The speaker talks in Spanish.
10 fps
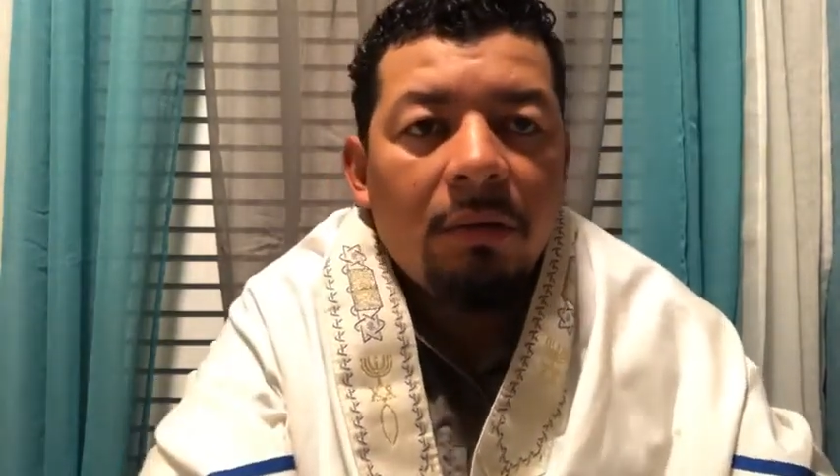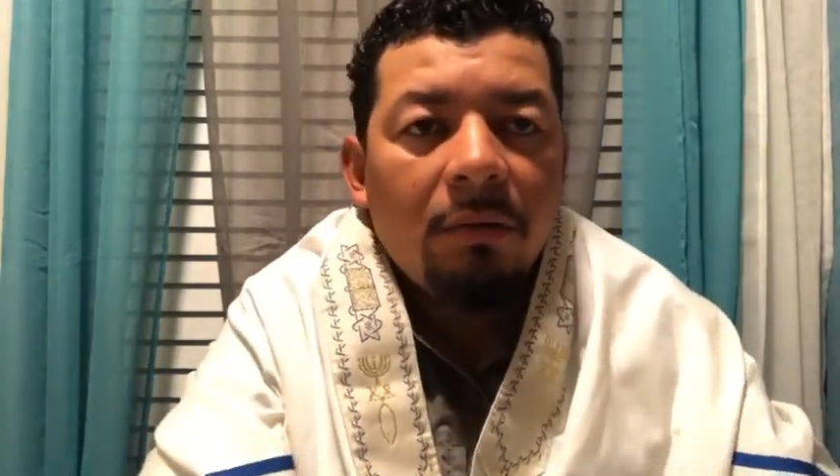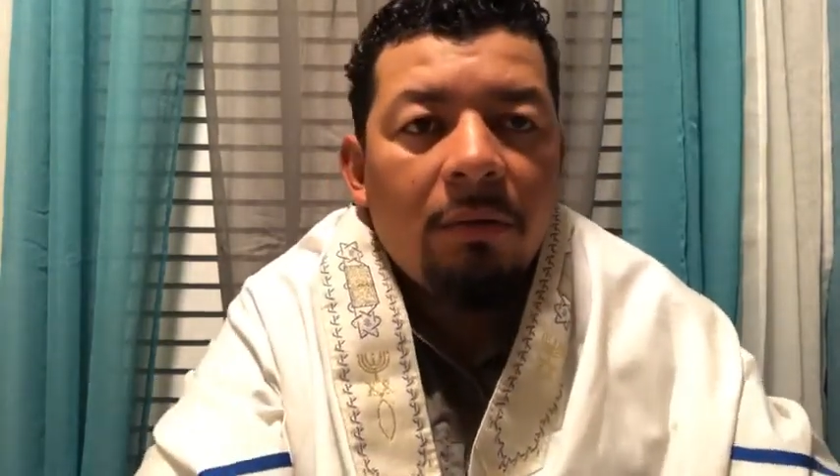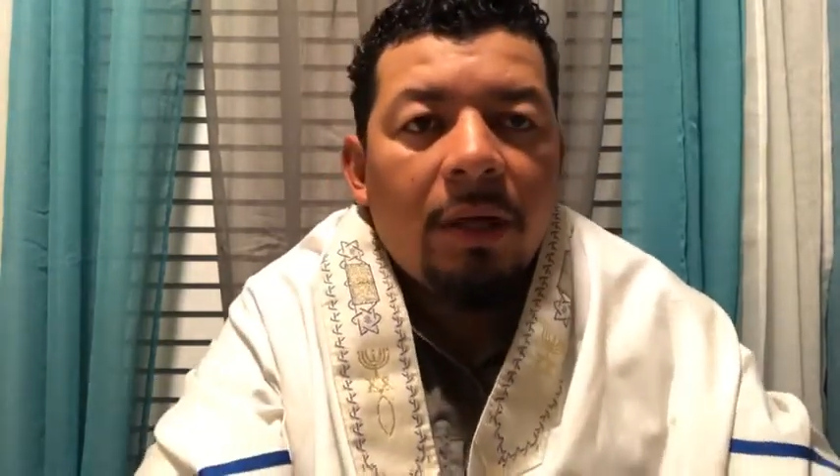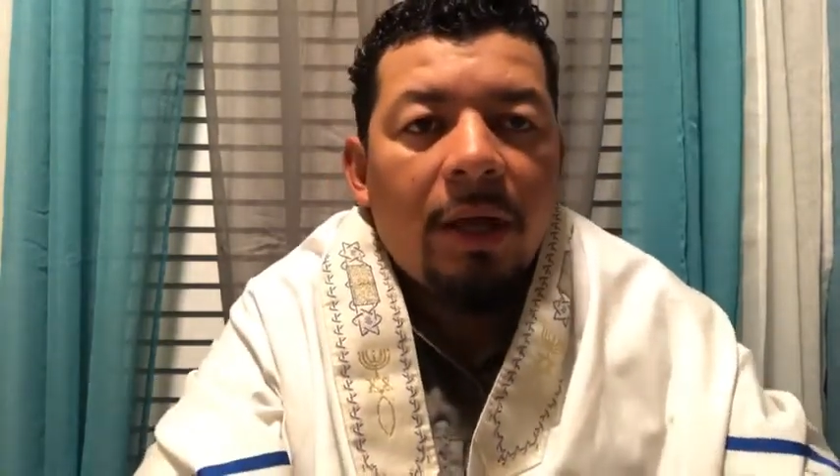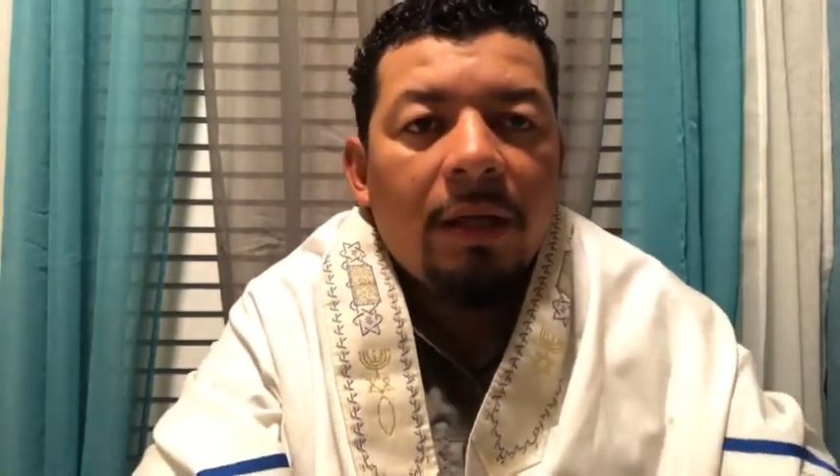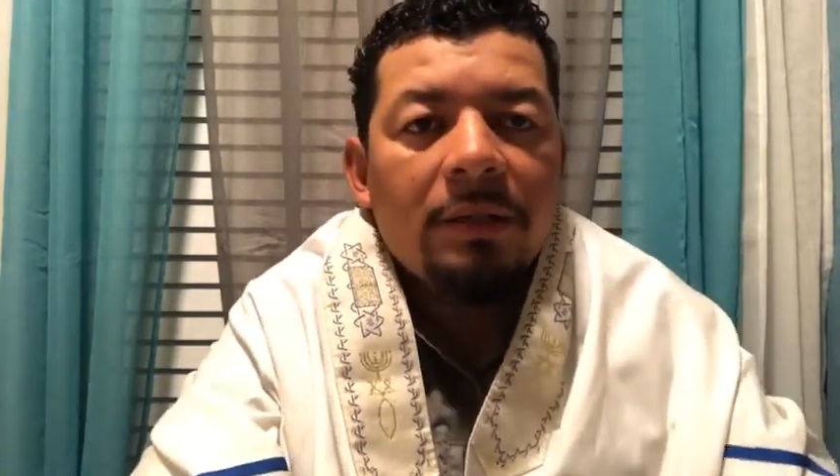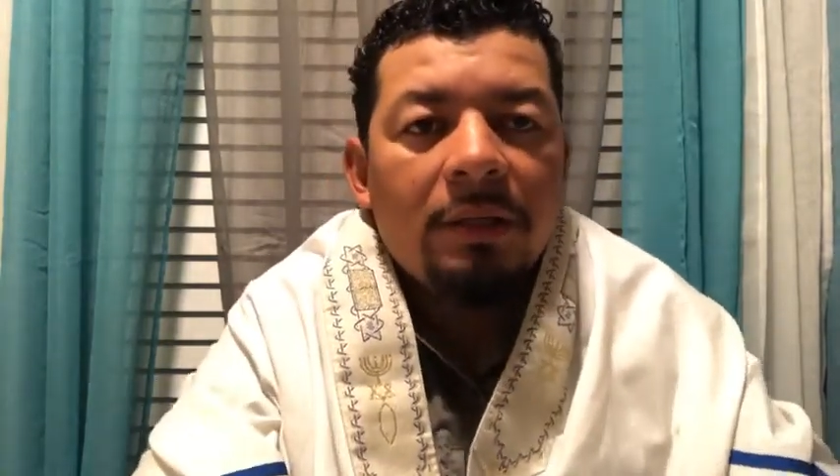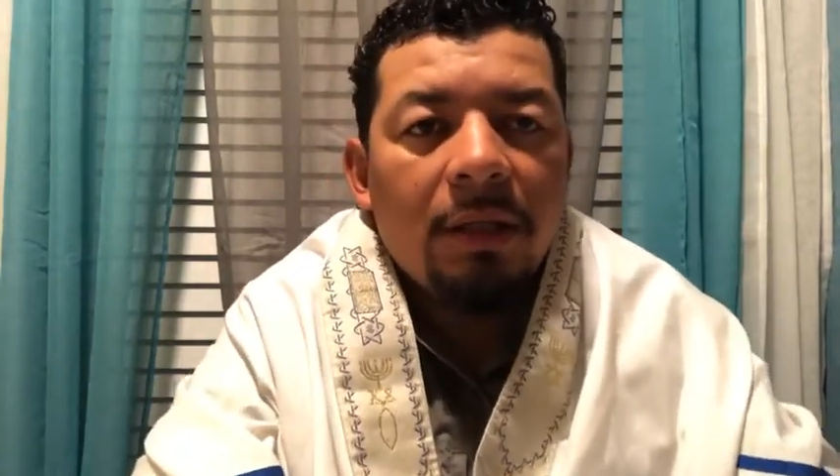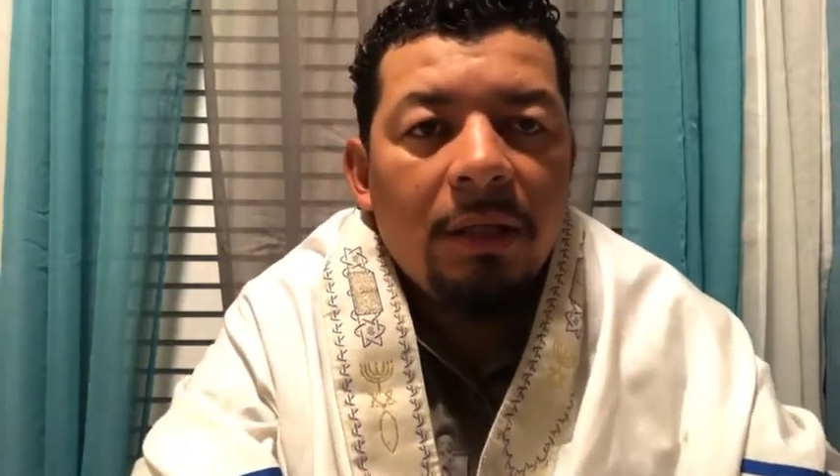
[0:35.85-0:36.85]
hora, en
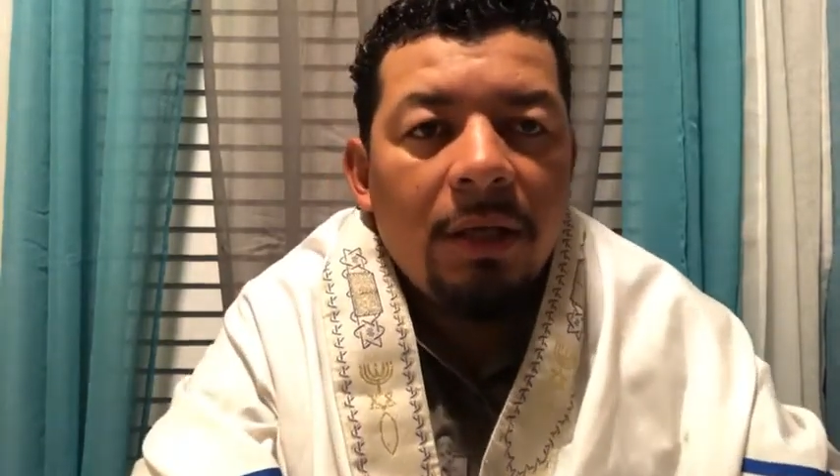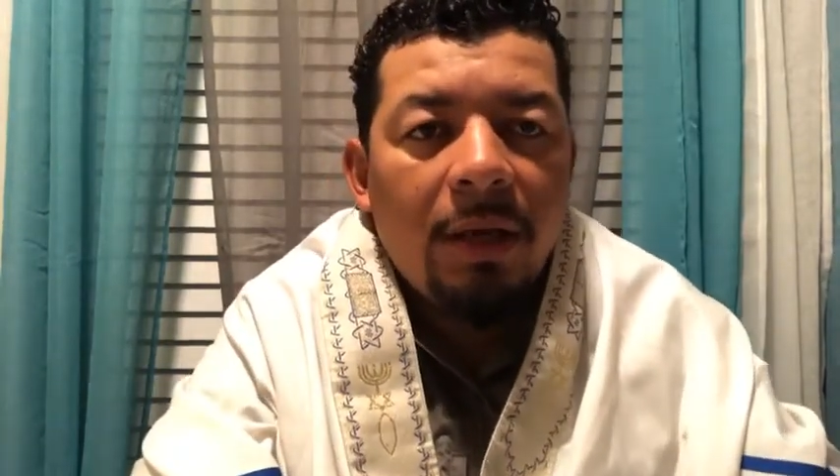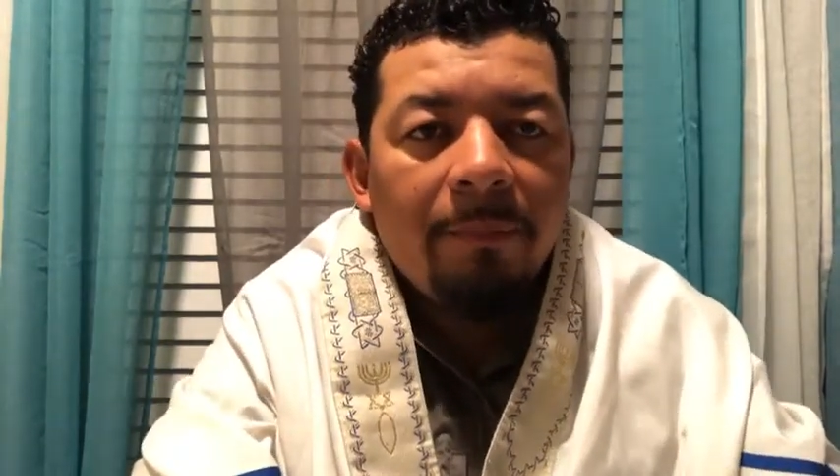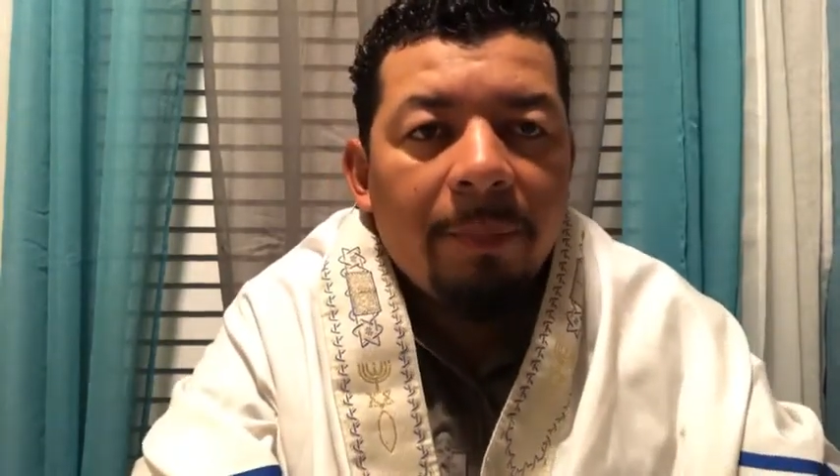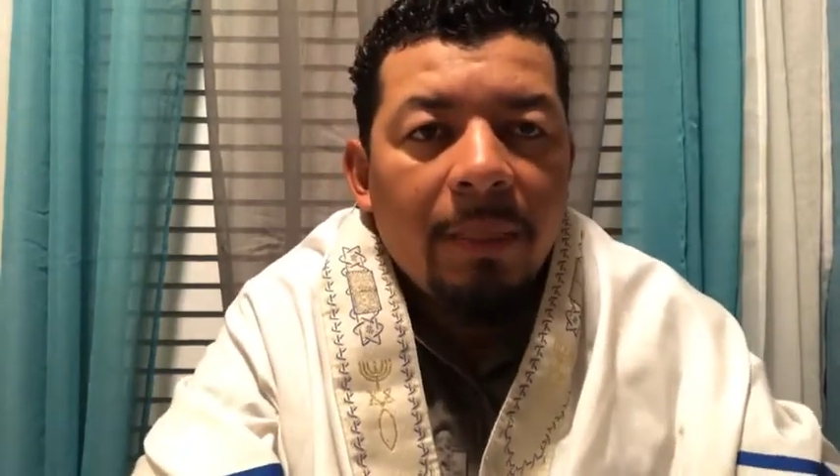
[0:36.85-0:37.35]
este día,